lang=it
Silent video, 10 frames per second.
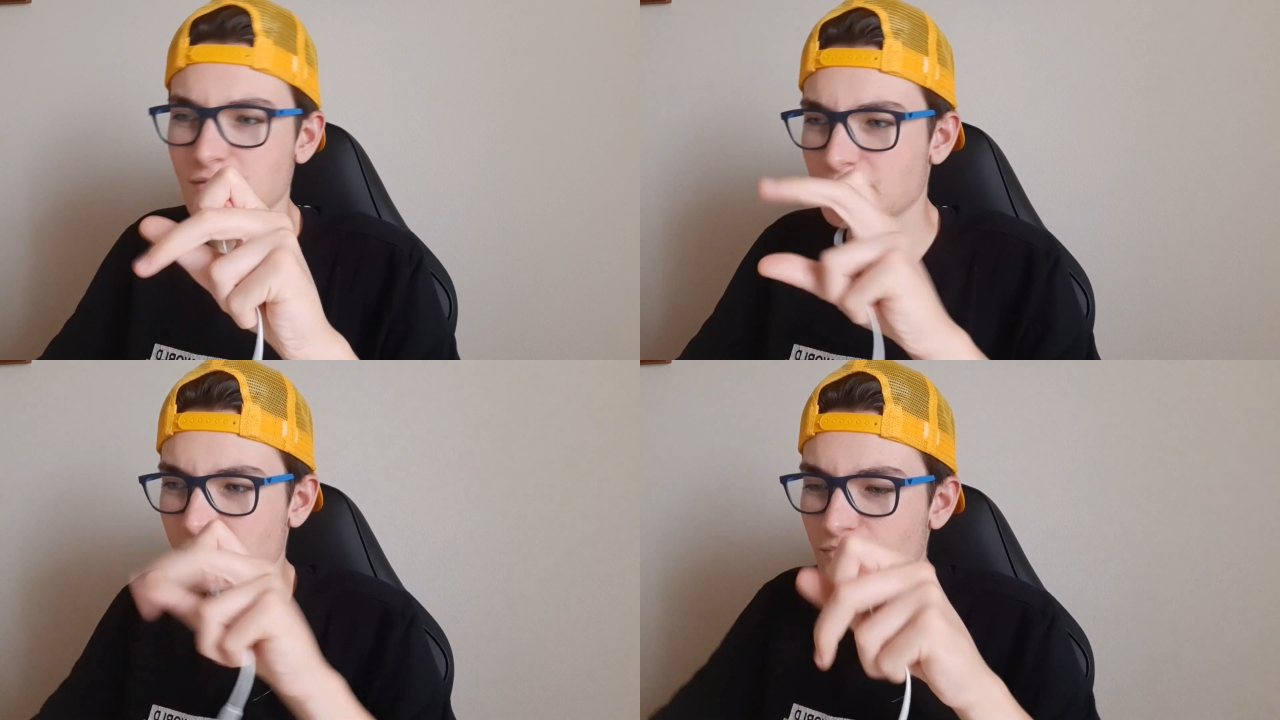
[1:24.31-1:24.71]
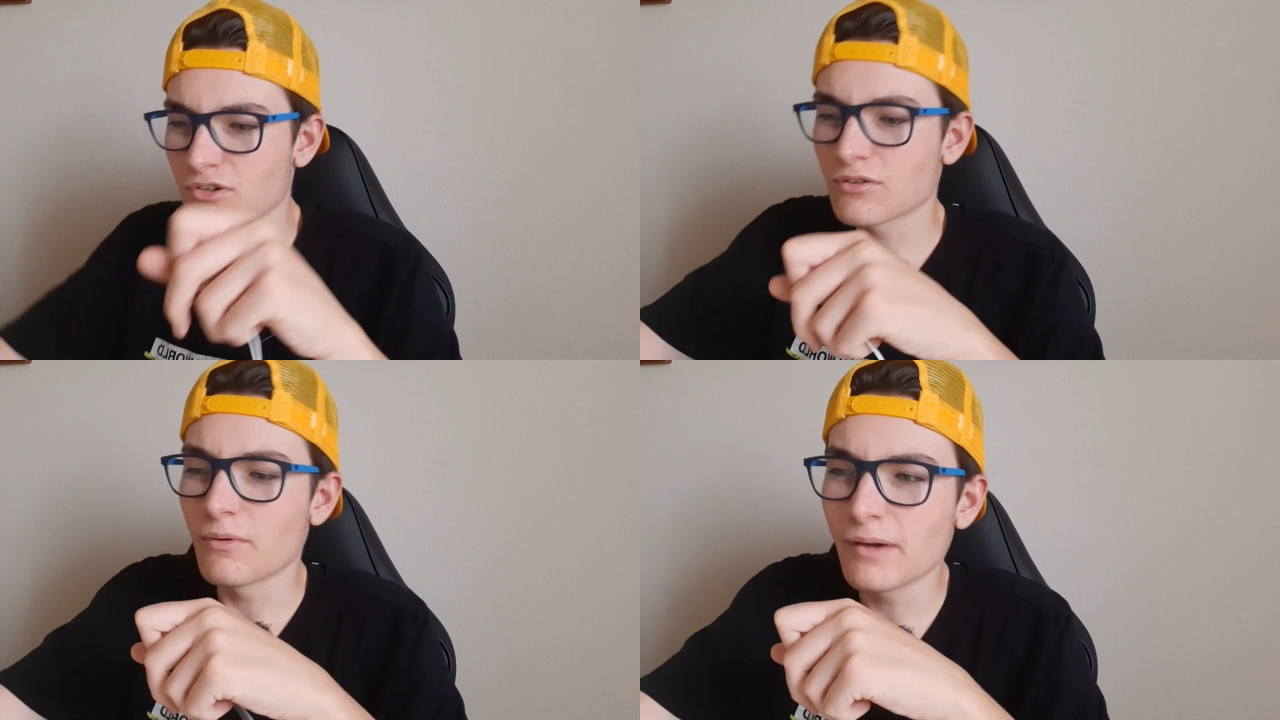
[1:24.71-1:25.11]
Non
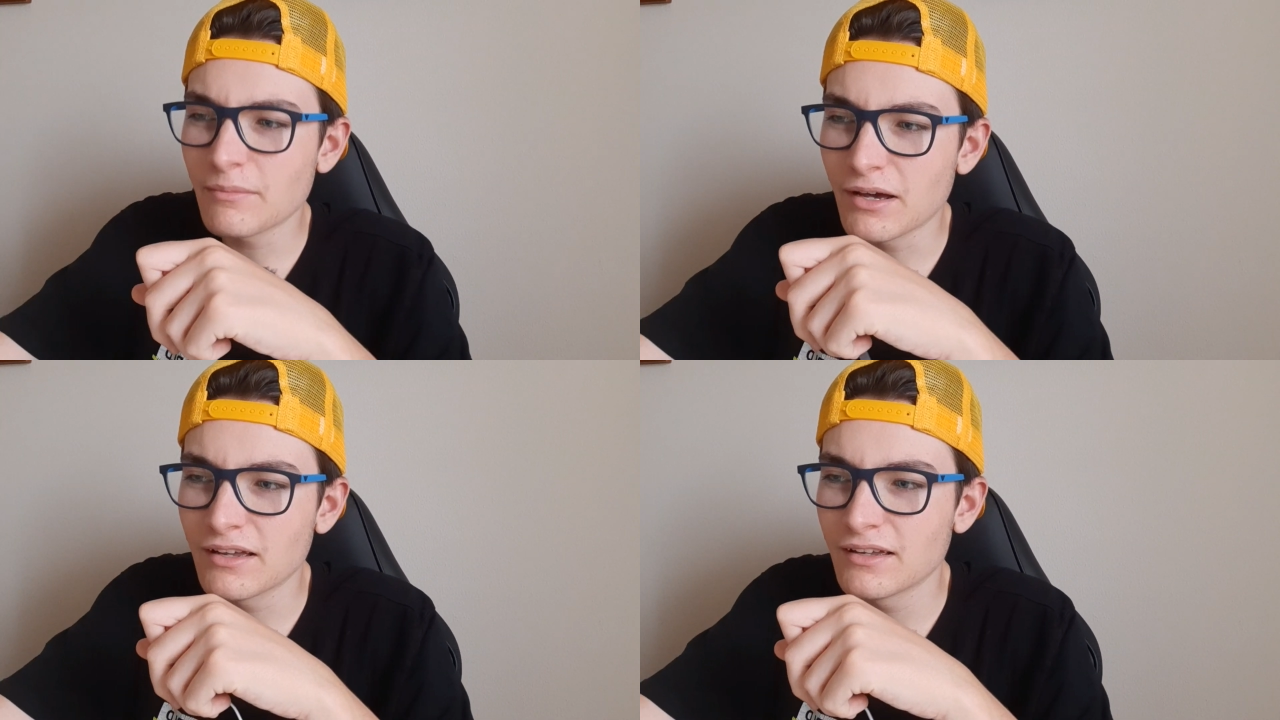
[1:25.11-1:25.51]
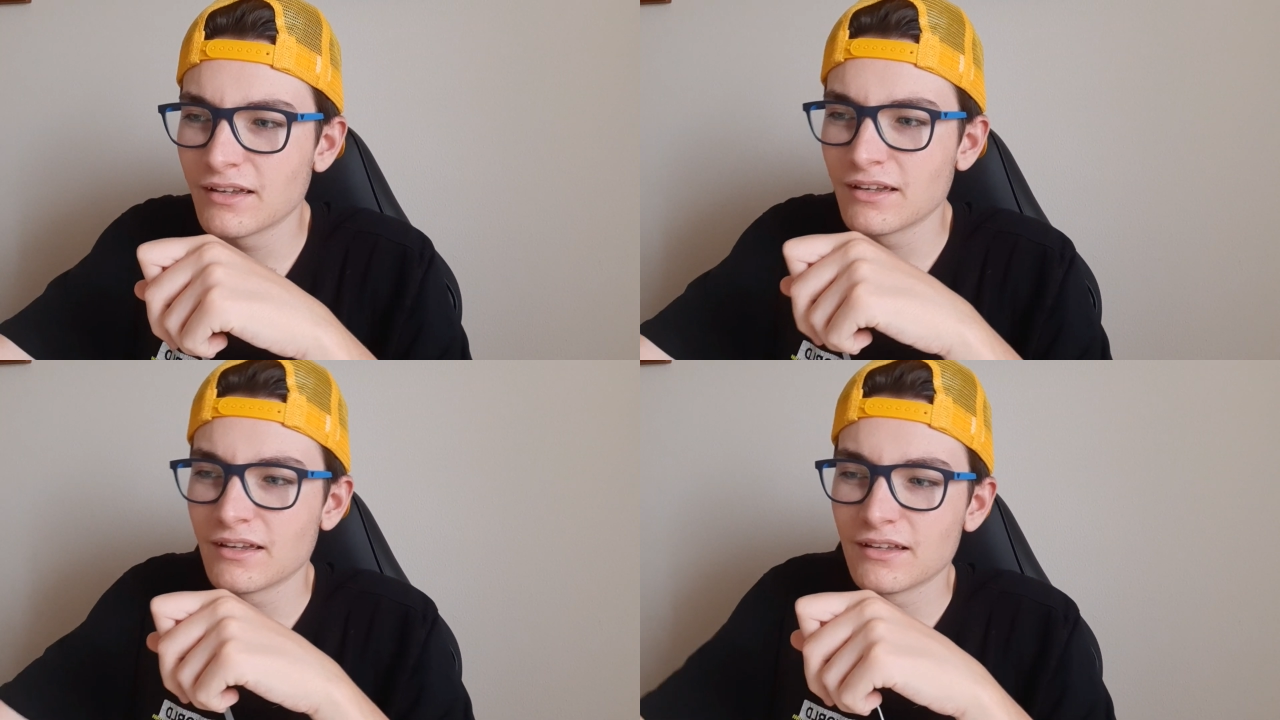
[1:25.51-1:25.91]
so come mai, ma
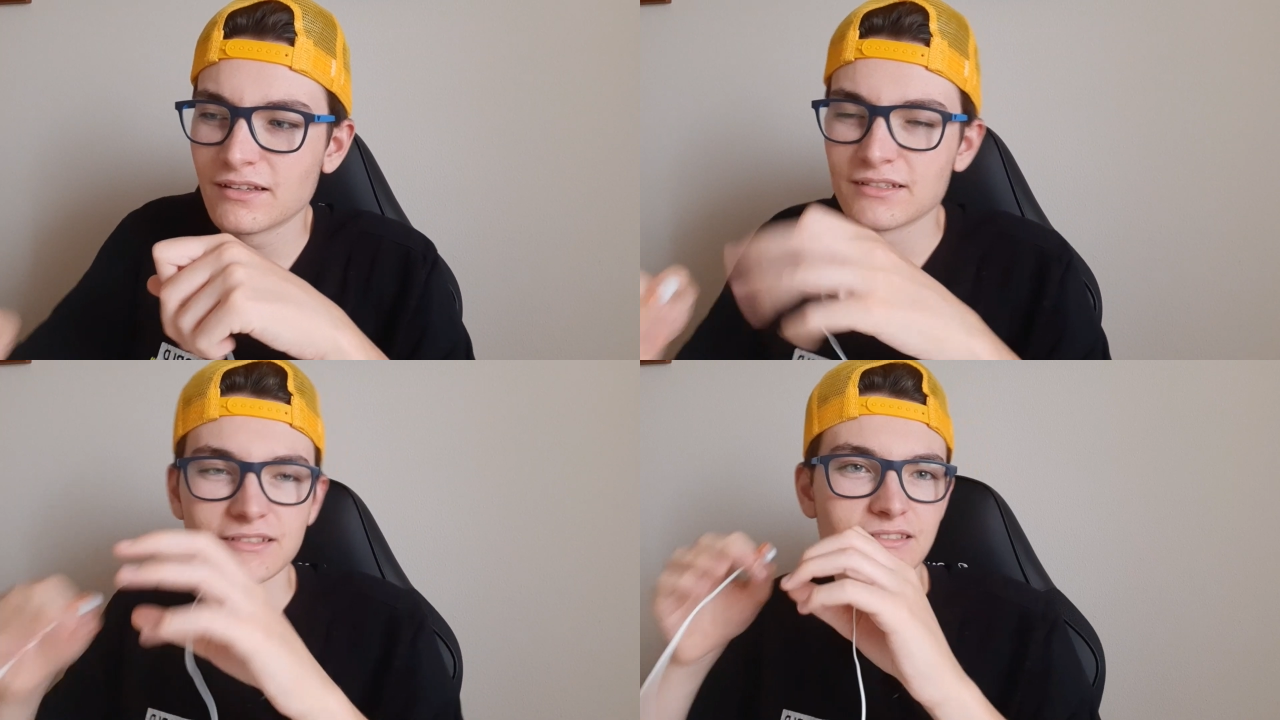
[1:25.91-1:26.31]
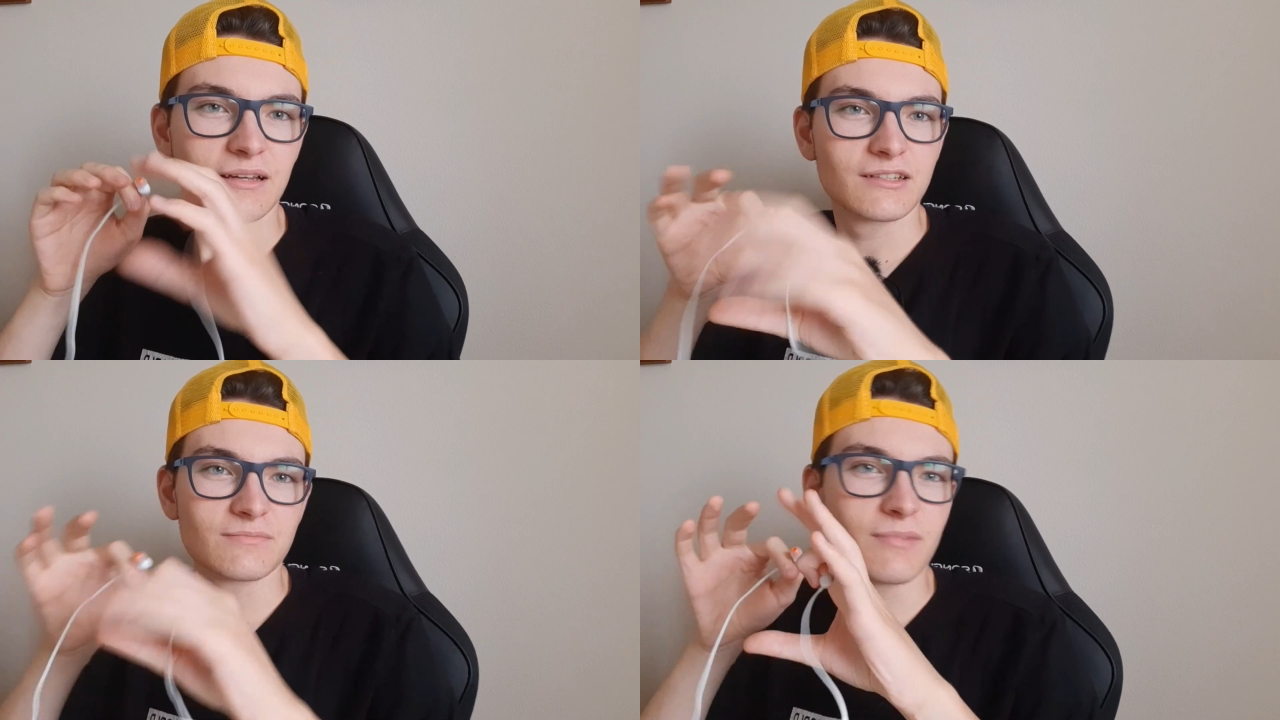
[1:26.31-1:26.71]

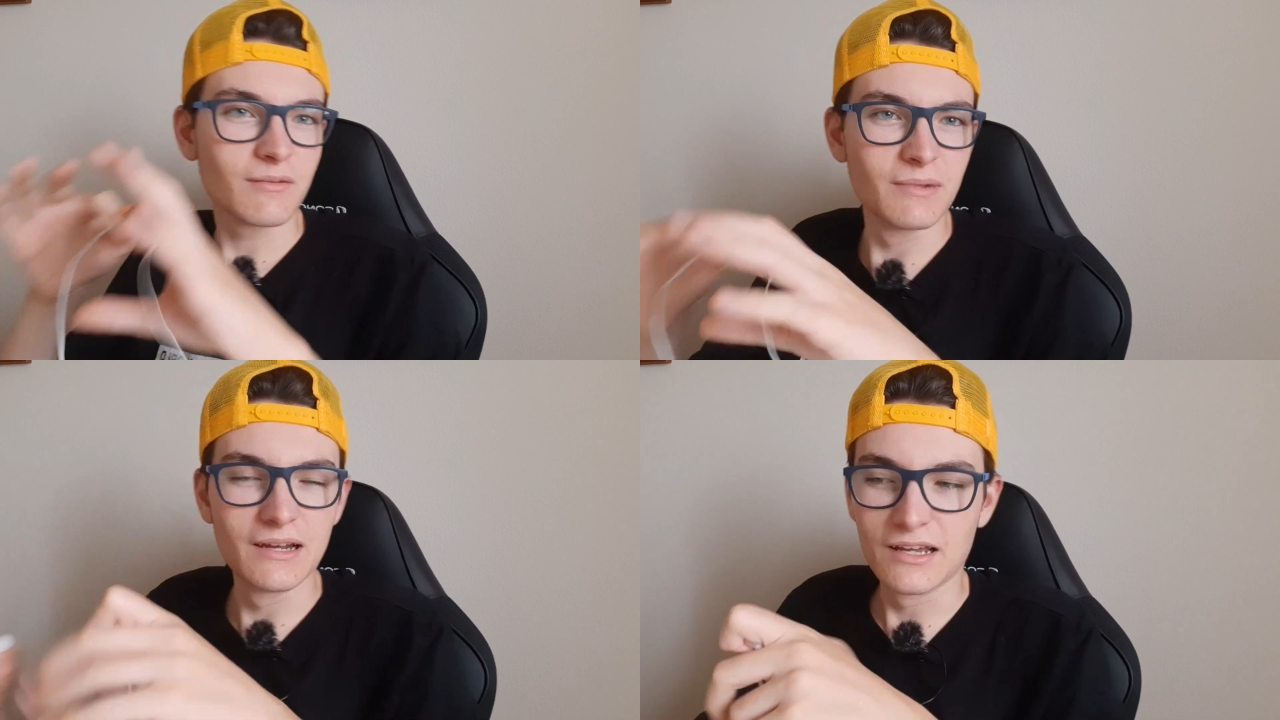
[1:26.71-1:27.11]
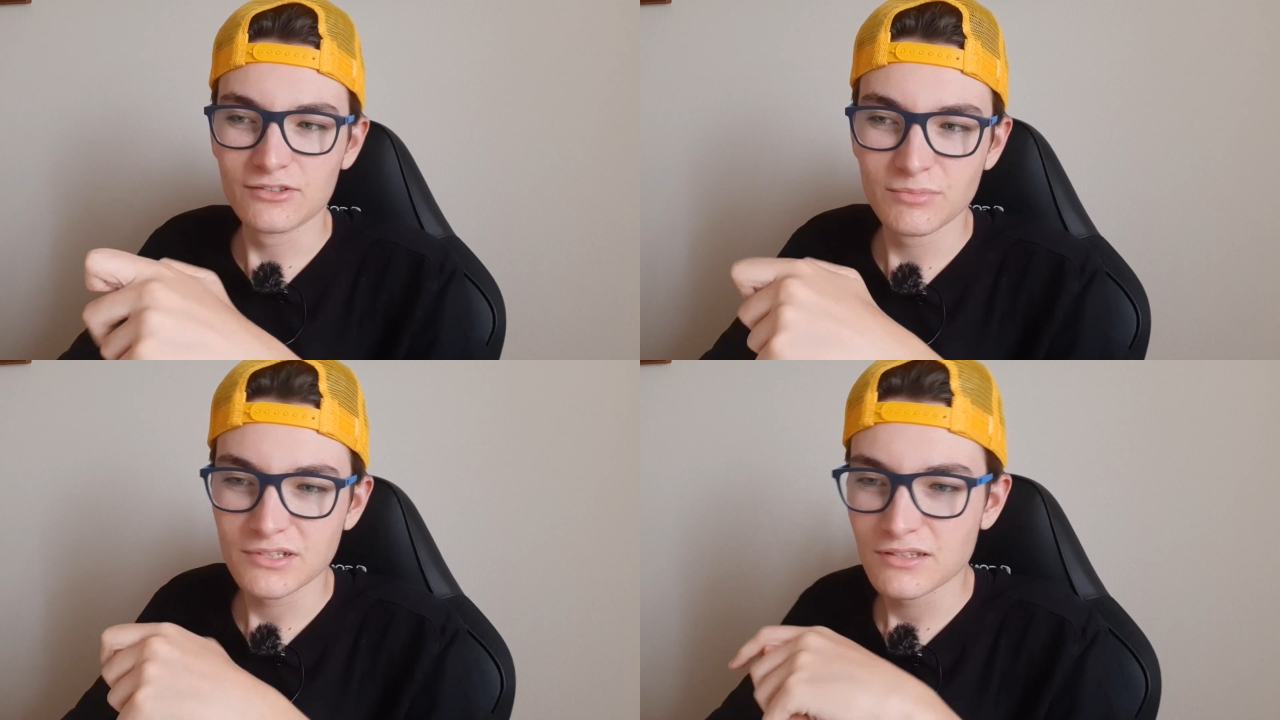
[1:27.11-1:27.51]
sta
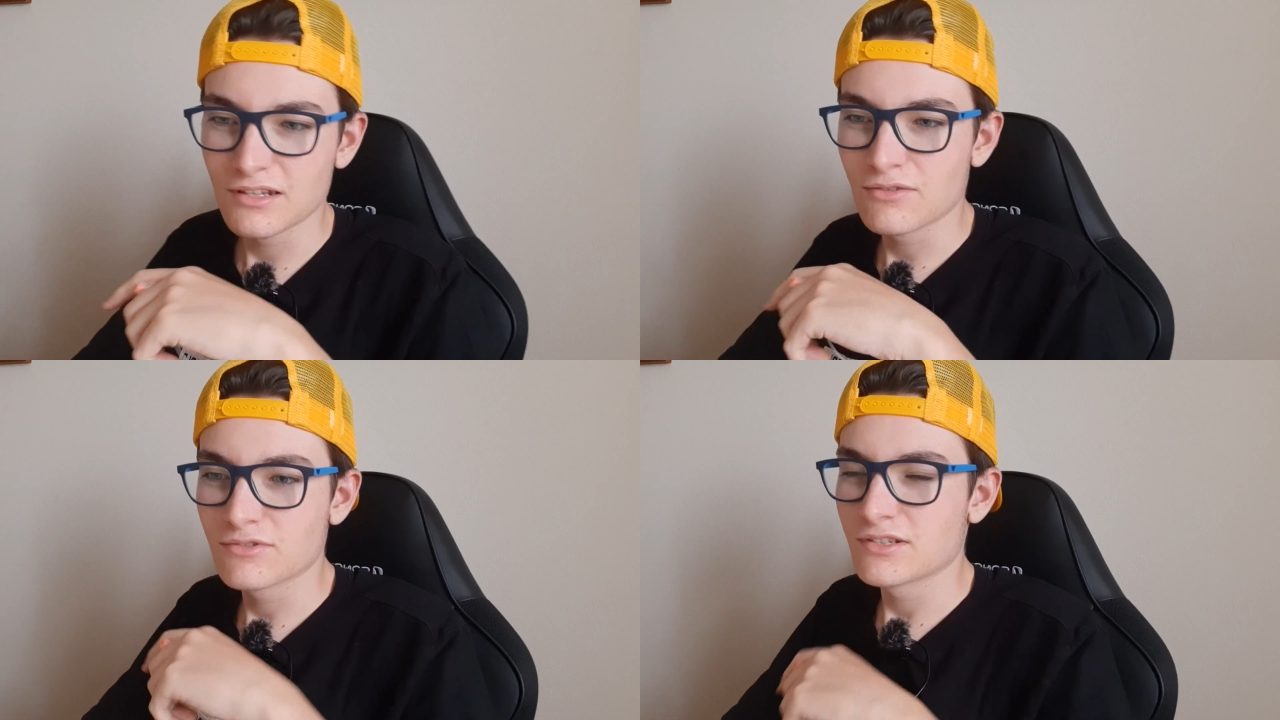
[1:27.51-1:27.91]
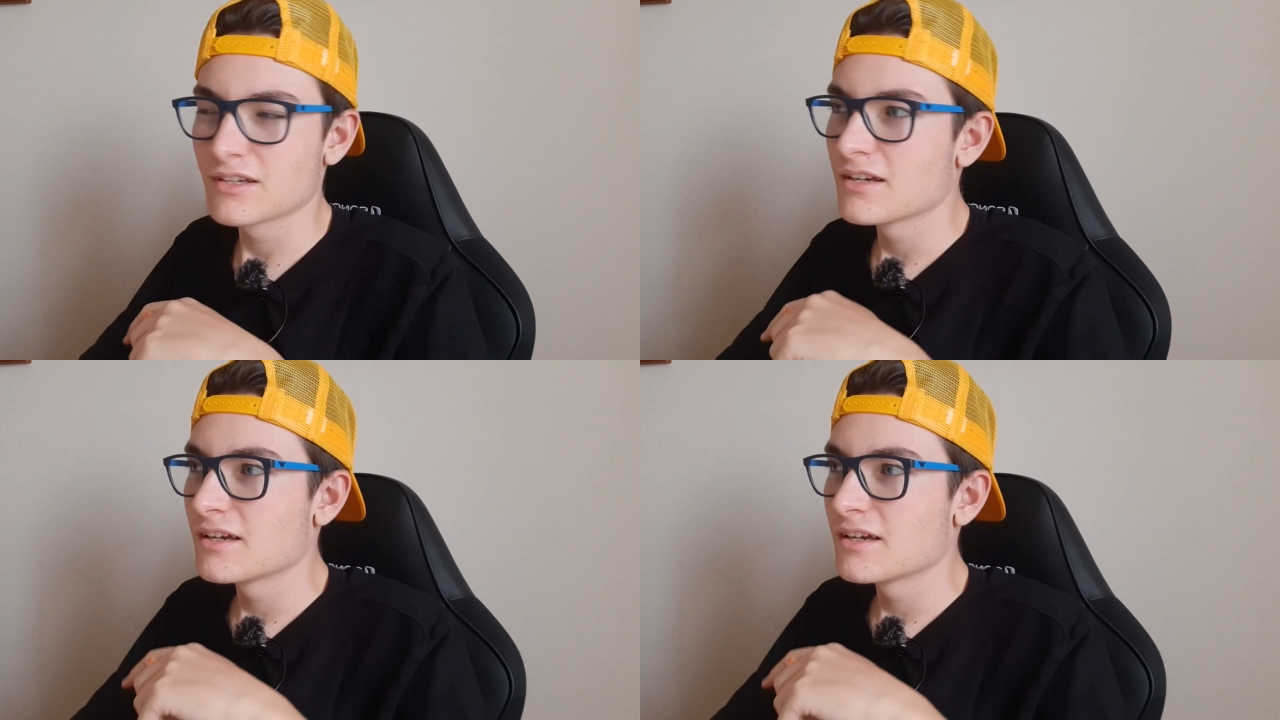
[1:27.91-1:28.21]
sbarbellando, possiamo dirlo così.